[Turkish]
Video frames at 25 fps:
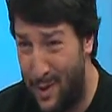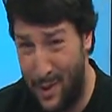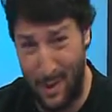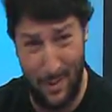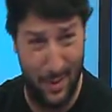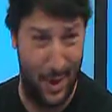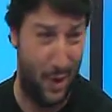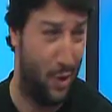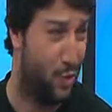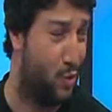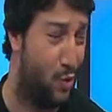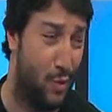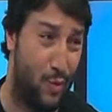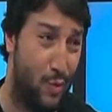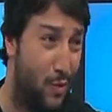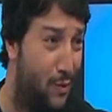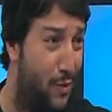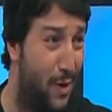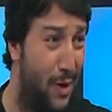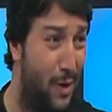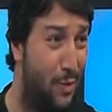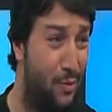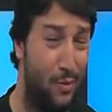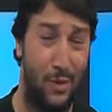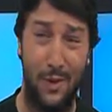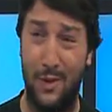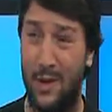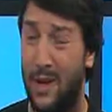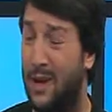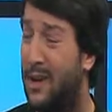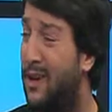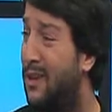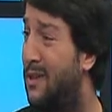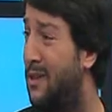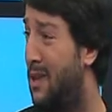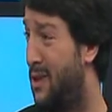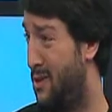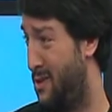e, biliyorsun Ufali Uzi
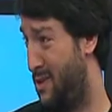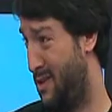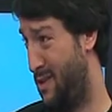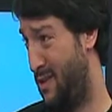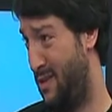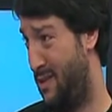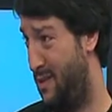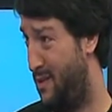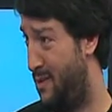sakatlandı.